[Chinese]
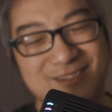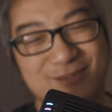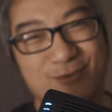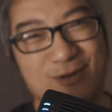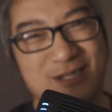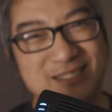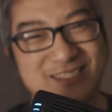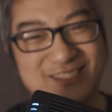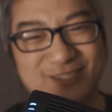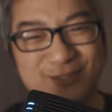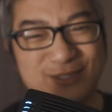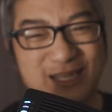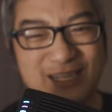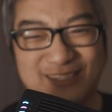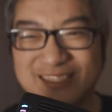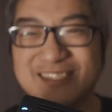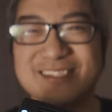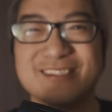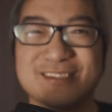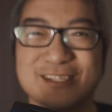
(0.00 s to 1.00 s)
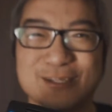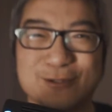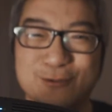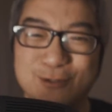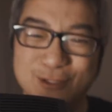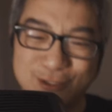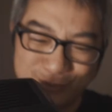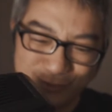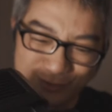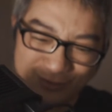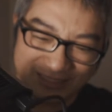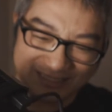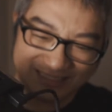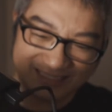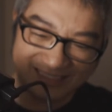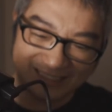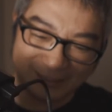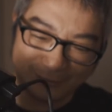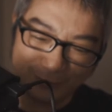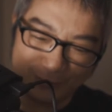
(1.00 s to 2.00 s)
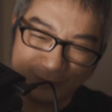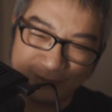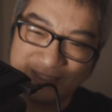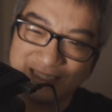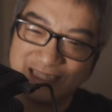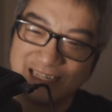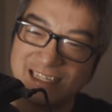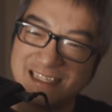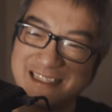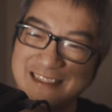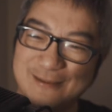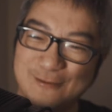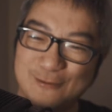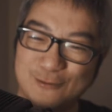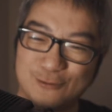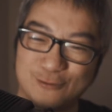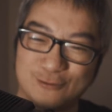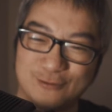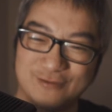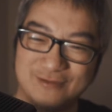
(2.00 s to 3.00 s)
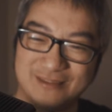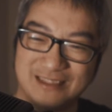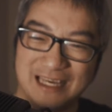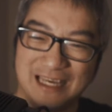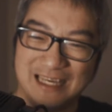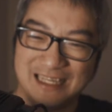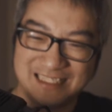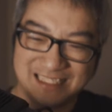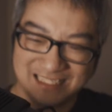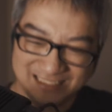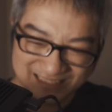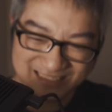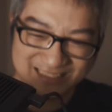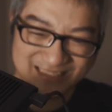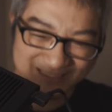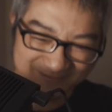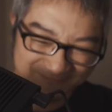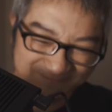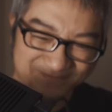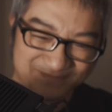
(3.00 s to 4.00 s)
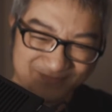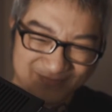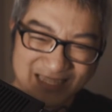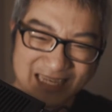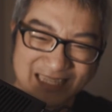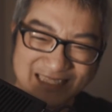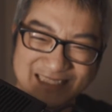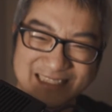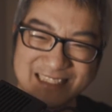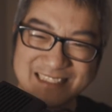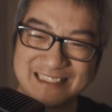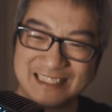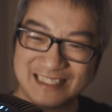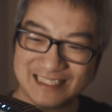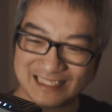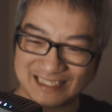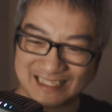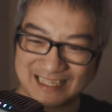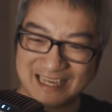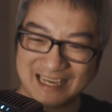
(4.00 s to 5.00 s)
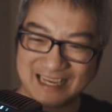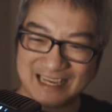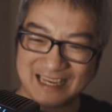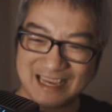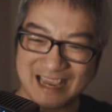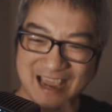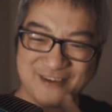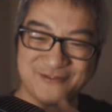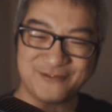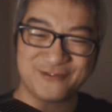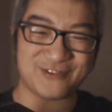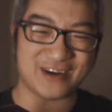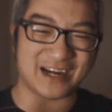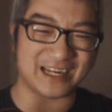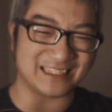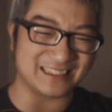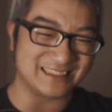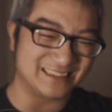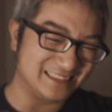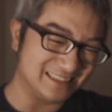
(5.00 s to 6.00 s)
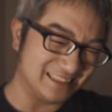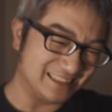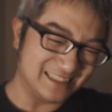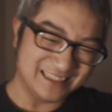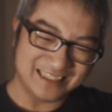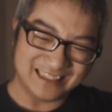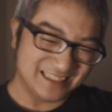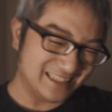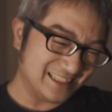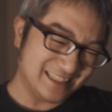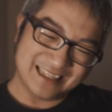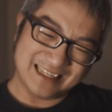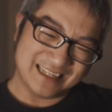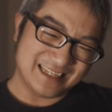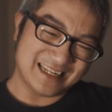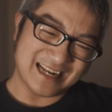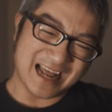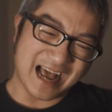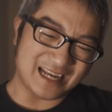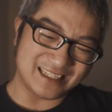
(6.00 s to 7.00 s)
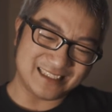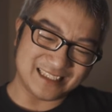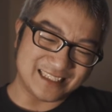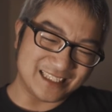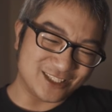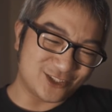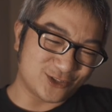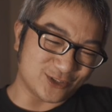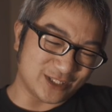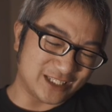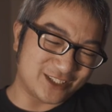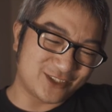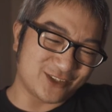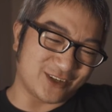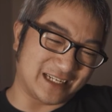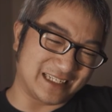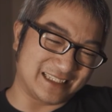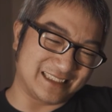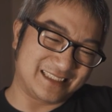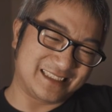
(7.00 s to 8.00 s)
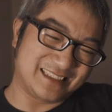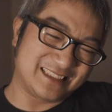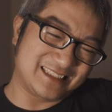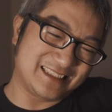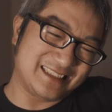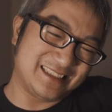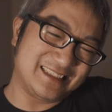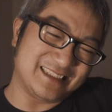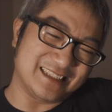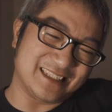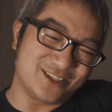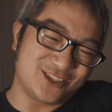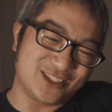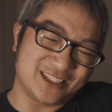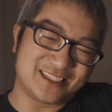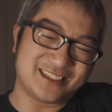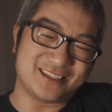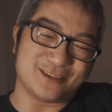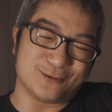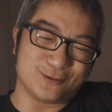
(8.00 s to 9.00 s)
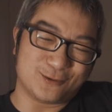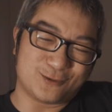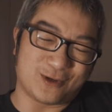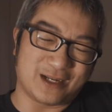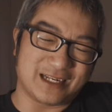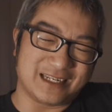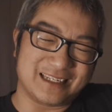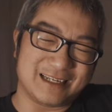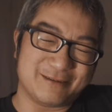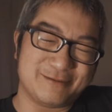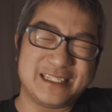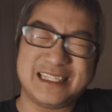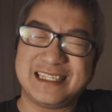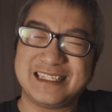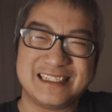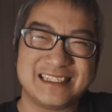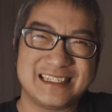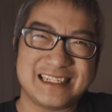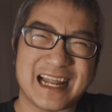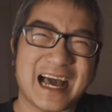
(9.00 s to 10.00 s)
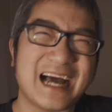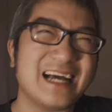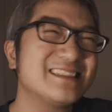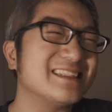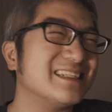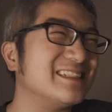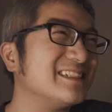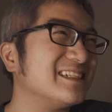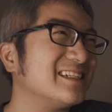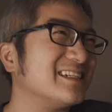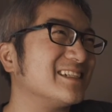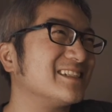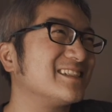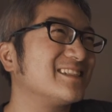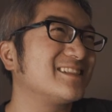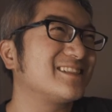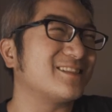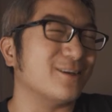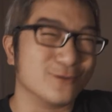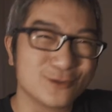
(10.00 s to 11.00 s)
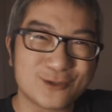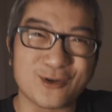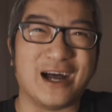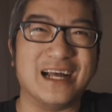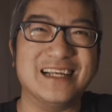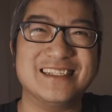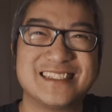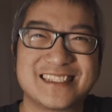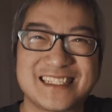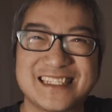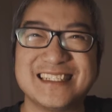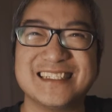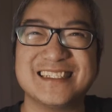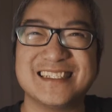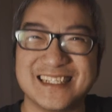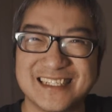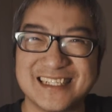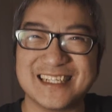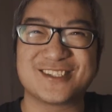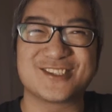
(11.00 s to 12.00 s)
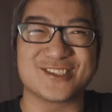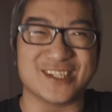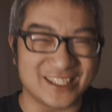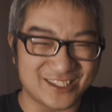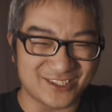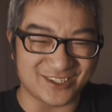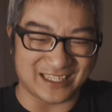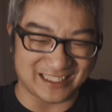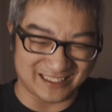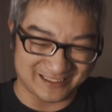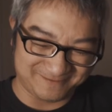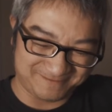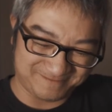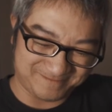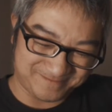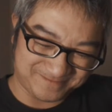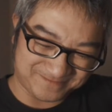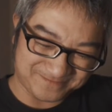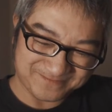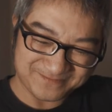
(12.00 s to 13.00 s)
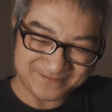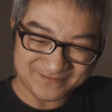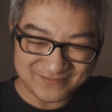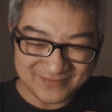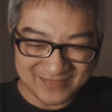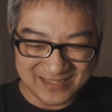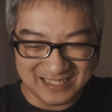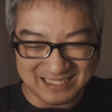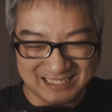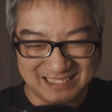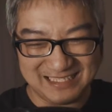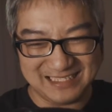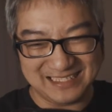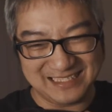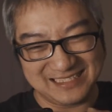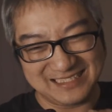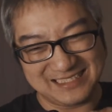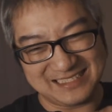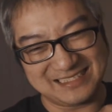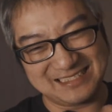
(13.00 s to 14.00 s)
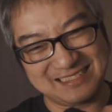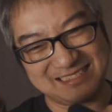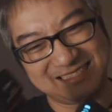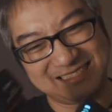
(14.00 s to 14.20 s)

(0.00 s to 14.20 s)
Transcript: 哇，收的好像有点贵重啊，这礼物啊！但是谢谢 CamFi， 拿人的嘴短，吃人的手短，啊，不是拿人的手短，吃人的嘴短。但是